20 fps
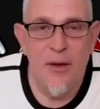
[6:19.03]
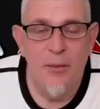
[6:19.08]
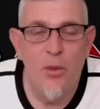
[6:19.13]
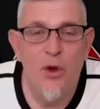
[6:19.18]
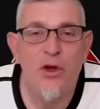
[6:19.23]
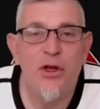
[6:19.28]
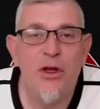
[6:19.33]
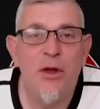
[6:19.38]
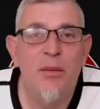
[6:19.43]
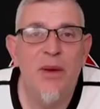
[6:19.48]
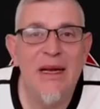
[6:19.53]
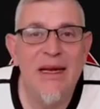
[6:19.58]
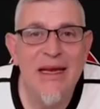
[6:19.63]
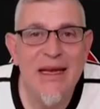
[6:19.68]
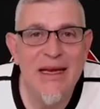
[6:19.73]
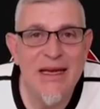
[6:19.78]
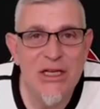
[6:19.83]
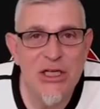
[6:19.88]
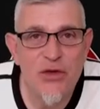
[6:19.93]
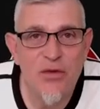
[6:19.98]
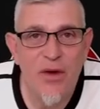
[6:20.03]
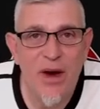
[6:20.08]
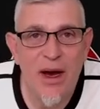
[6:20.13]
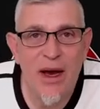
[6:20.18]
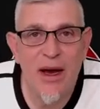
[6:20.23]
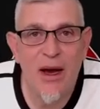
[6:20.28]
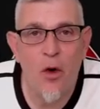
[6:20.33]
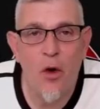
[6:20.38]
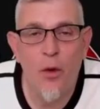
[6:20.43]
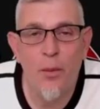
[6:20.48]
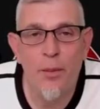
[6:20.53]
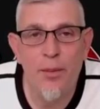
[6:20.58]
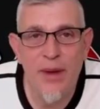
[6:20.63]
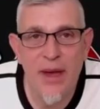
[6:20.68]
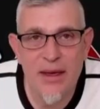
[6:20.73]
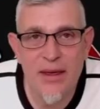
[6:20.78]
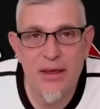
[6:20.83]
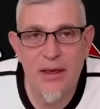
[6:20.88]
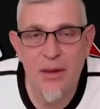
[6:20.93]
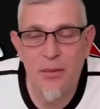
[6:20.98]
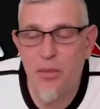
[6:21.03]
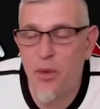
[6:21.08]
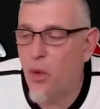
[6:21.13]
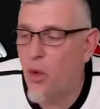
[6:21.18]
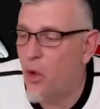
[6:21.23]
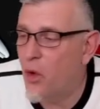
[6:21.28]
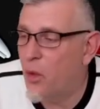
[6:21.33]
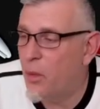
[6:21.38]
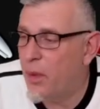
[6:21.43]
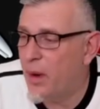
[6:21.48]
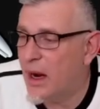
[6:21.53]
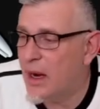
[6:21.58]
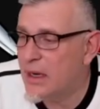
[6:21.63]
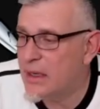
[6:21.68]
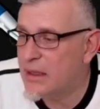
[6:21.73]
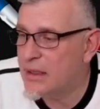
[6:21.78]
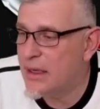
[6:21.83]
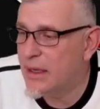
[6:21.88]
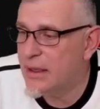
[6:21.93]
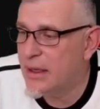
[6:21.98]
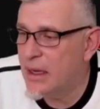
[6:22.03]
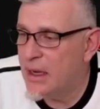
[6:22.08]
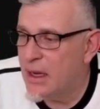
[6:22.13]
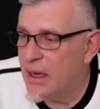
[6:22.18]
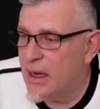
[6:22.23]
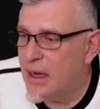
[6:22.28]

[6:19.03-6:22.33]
Möchte man lichtsparere Objekte beobachten,